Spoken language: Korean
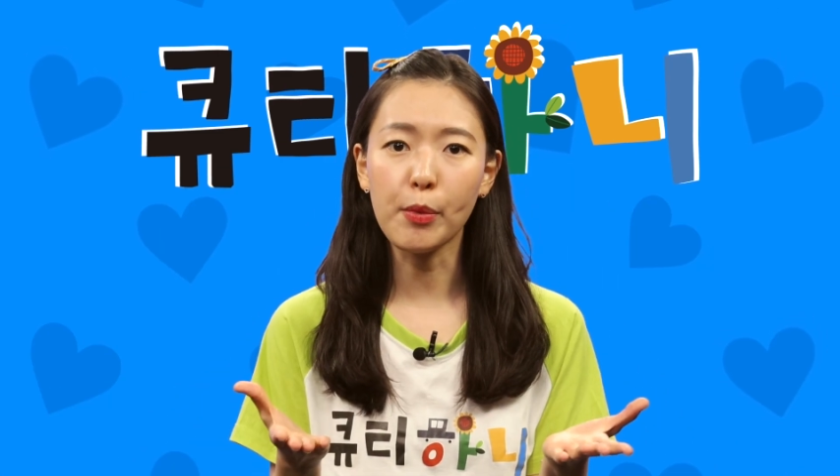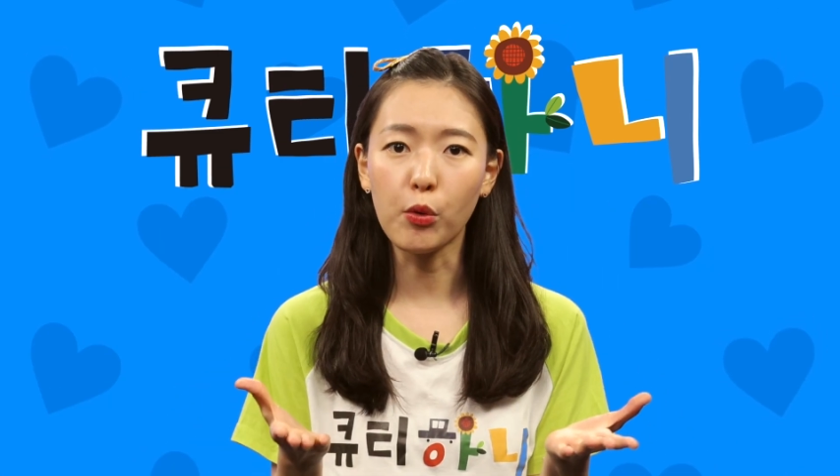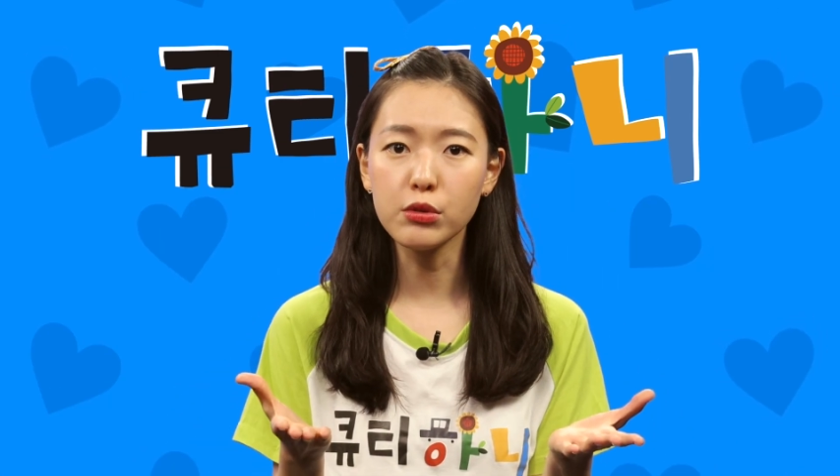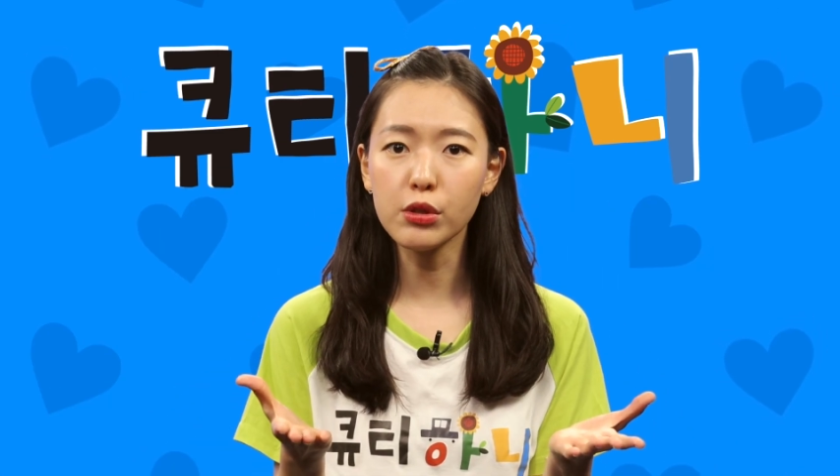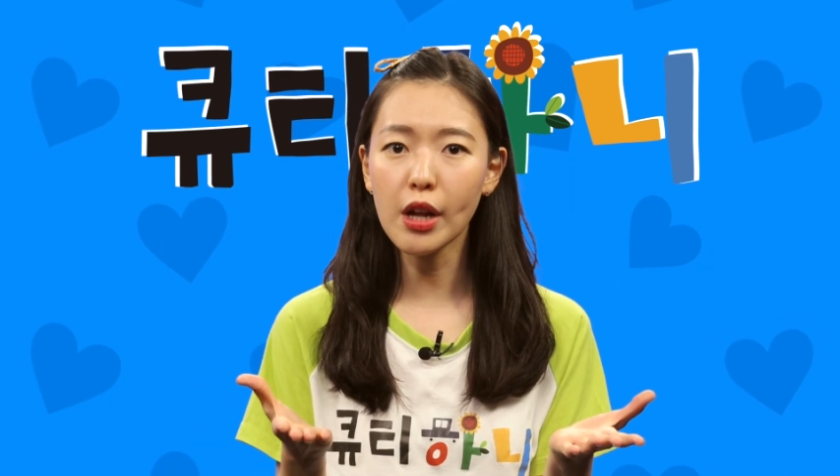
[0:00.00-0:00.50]

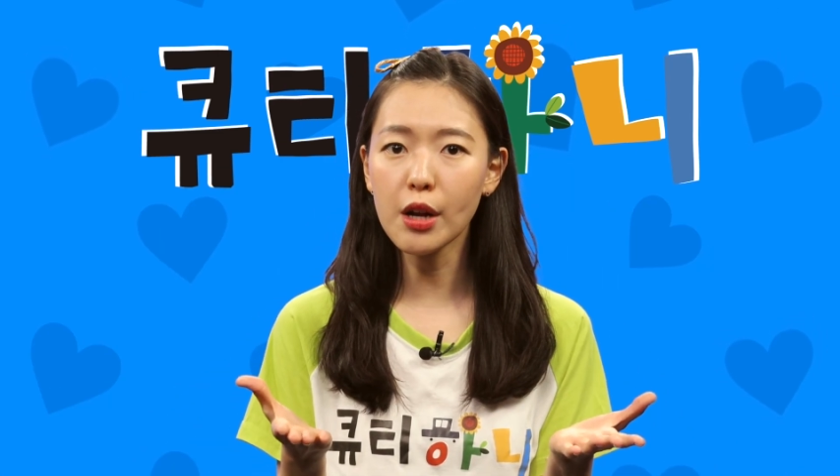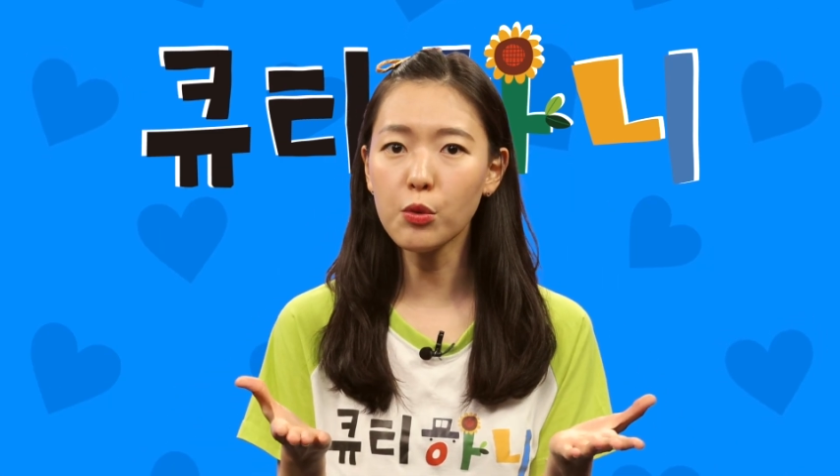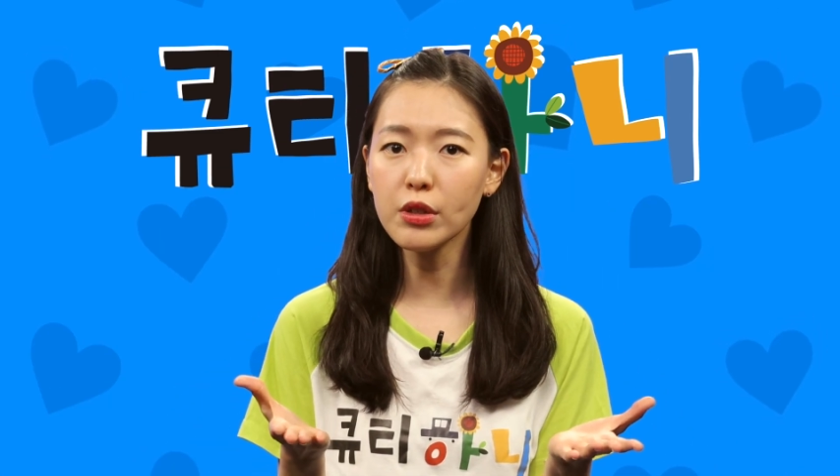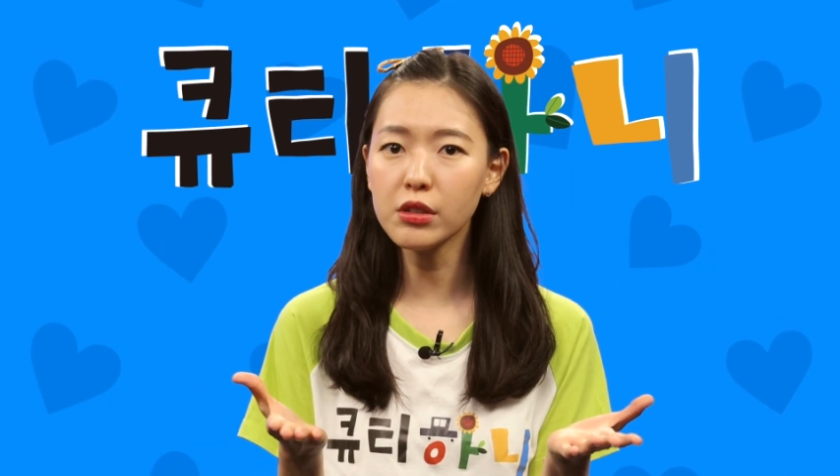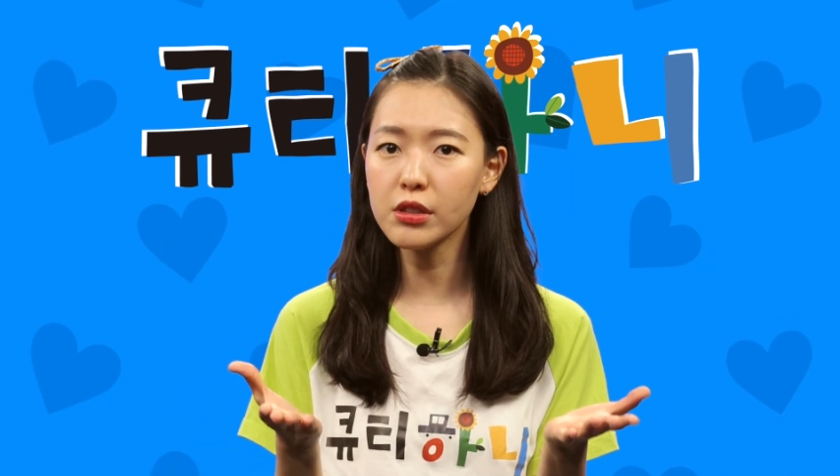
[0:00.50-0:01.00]
먼저
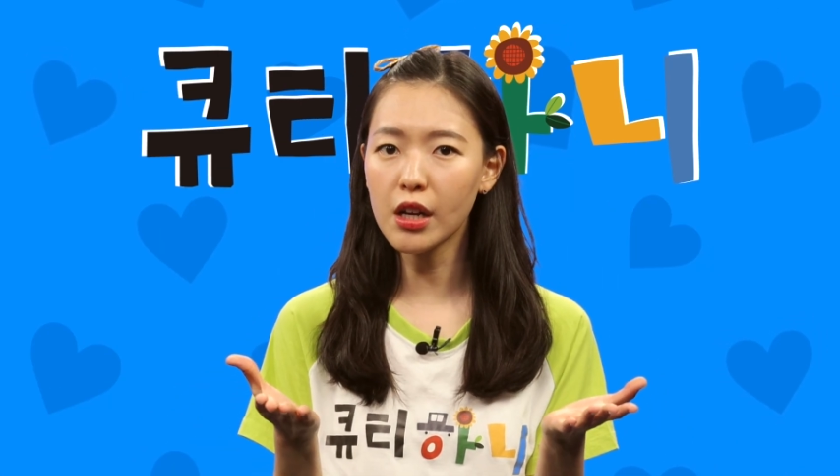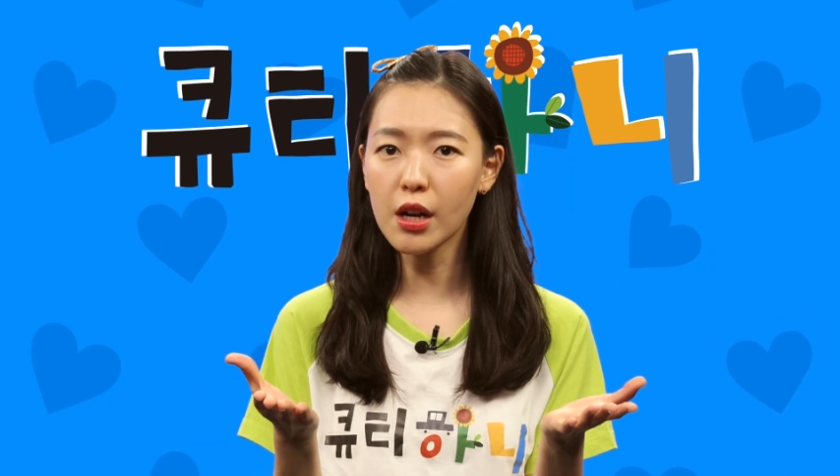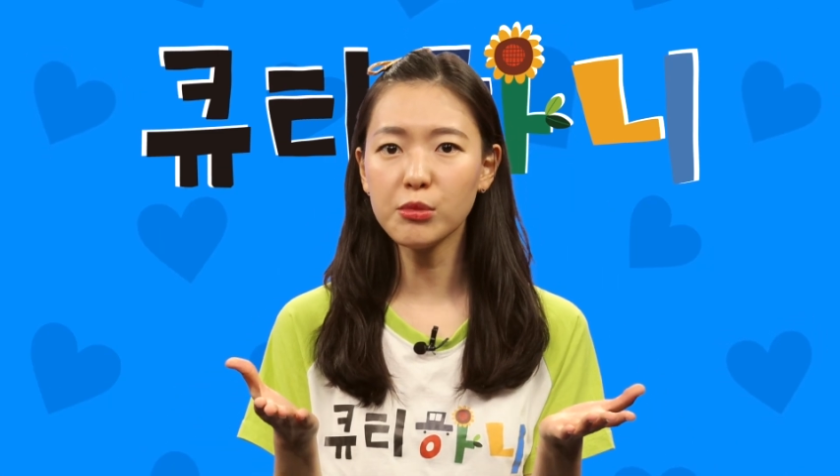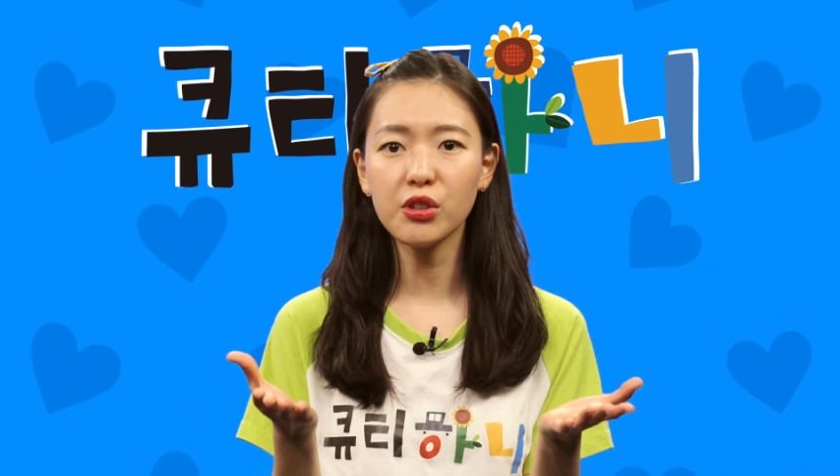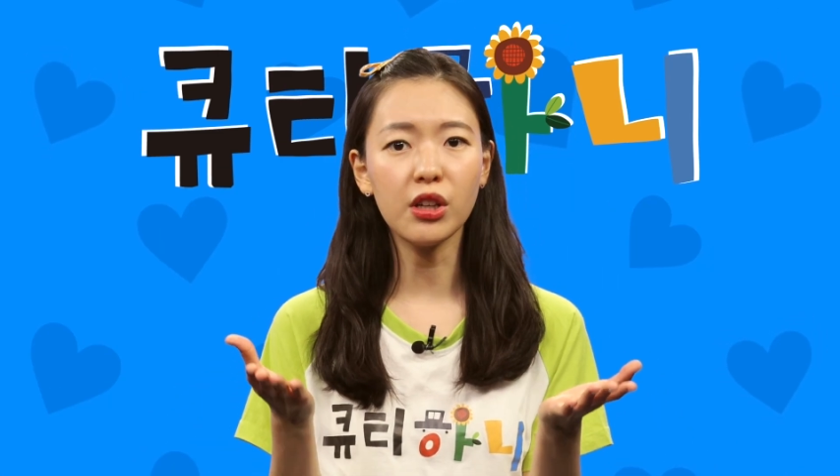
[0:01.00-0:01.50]
살고 있는
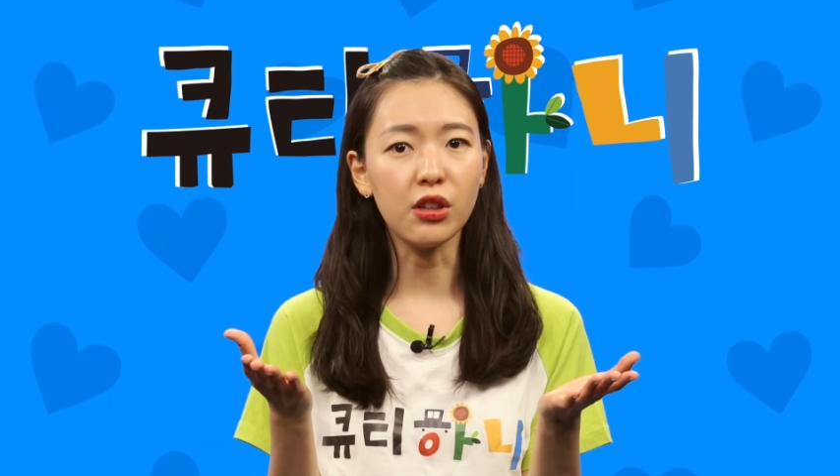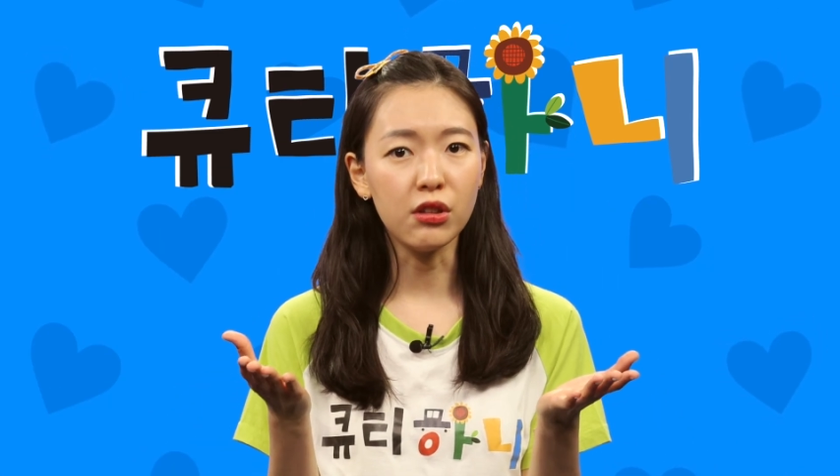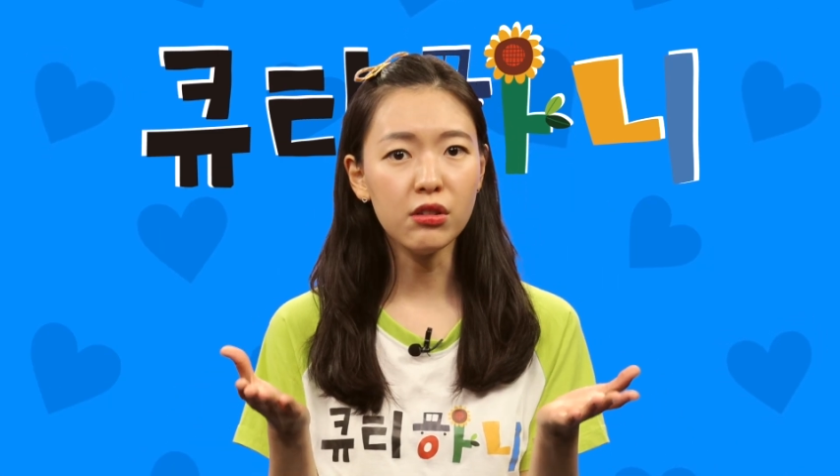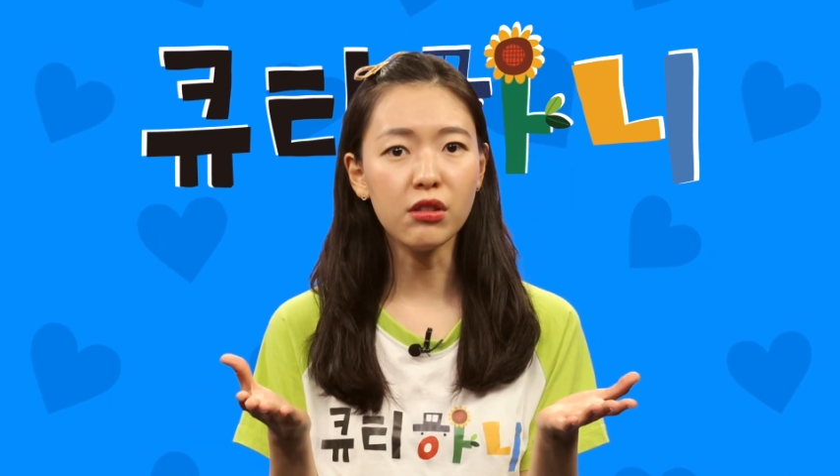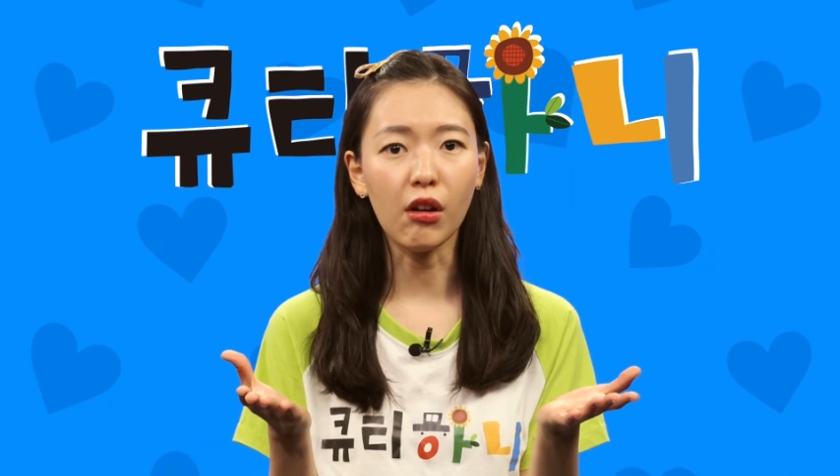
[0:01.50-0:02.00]
사람들이
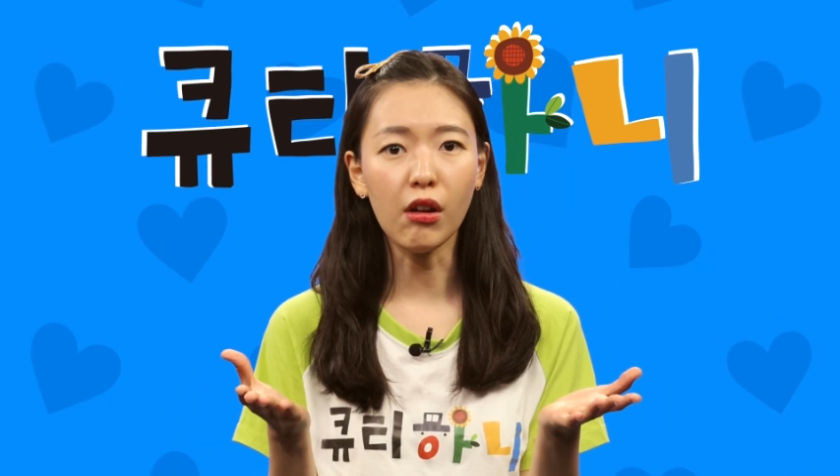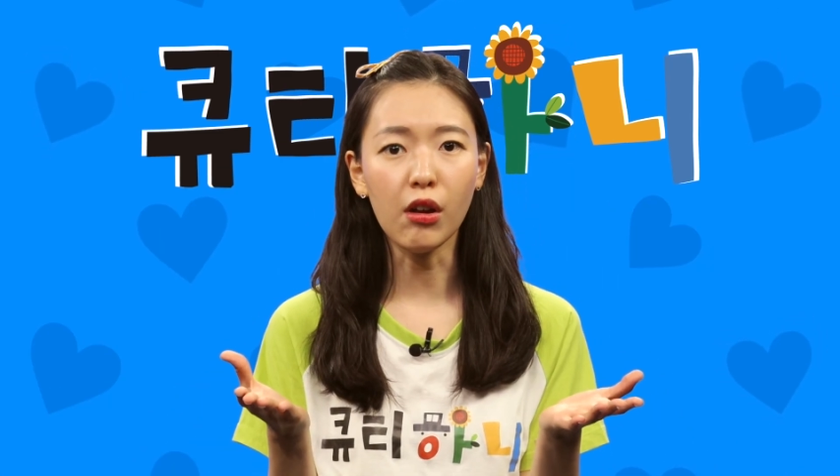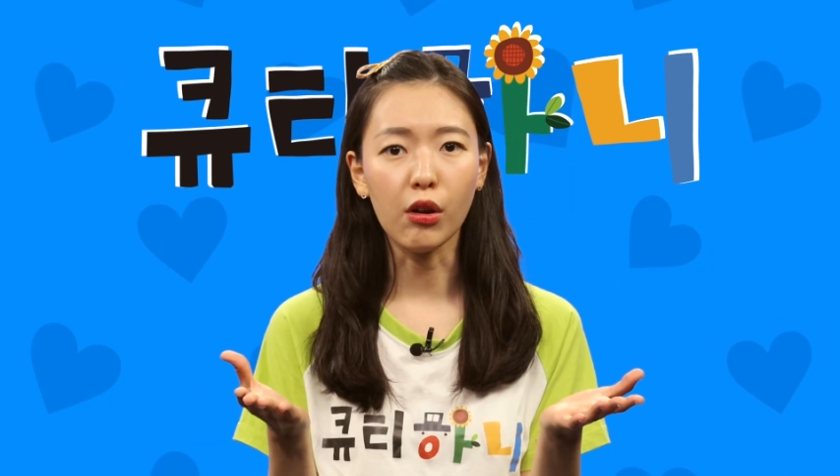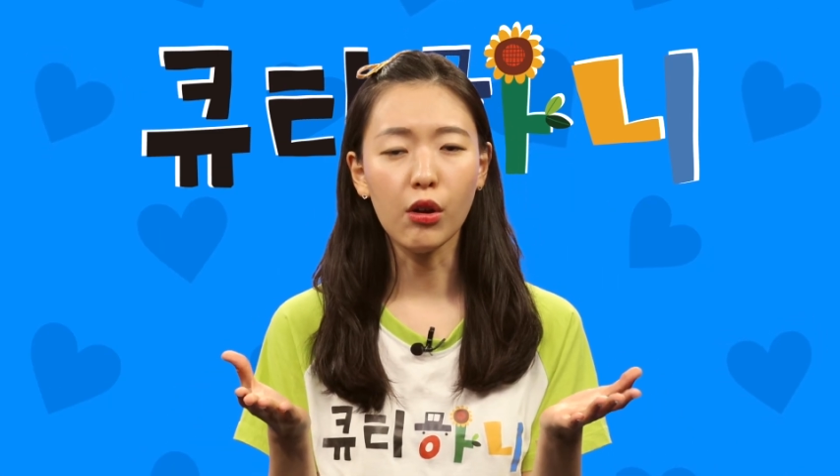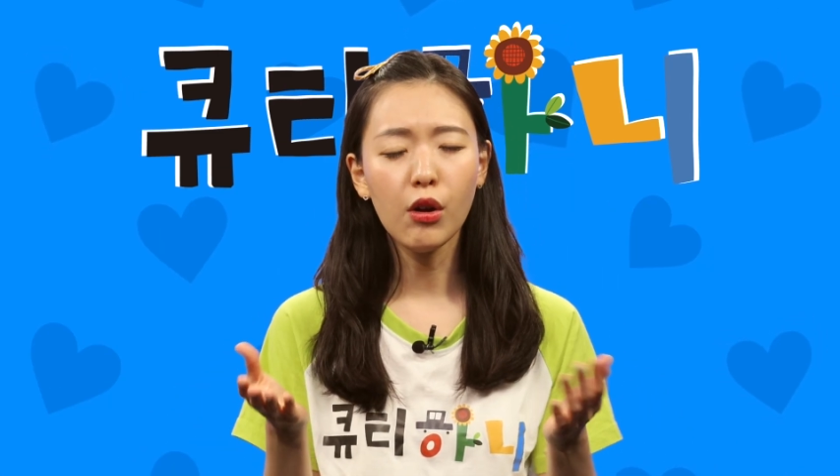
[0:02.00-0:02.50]
있는데